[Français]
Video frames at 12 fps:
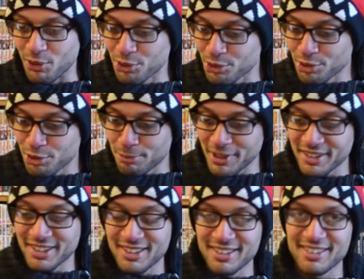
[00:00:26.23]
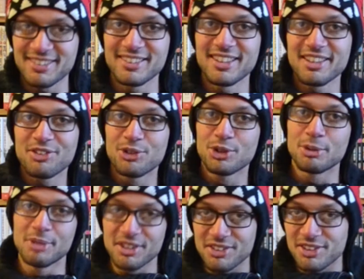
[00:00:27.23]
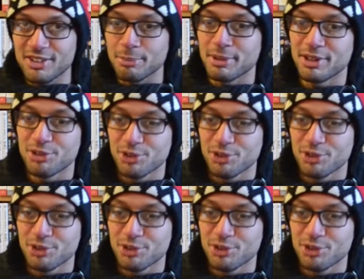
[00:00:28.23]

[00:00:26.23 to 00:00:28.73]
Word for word: aujourd'hui, je vous parlais d'un scénariste de comics qui s'appelle